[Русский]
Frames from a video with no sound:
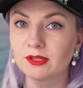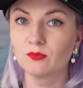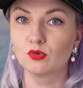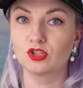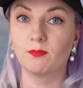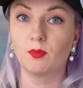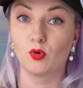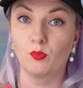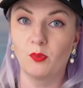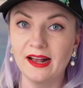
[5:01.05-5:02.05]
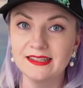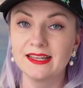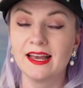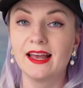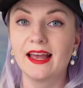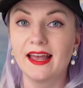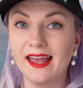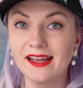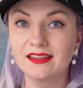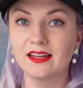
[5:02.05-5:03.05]
потому что покупать
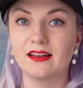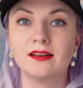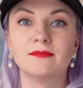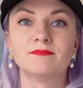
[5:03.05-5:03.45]
это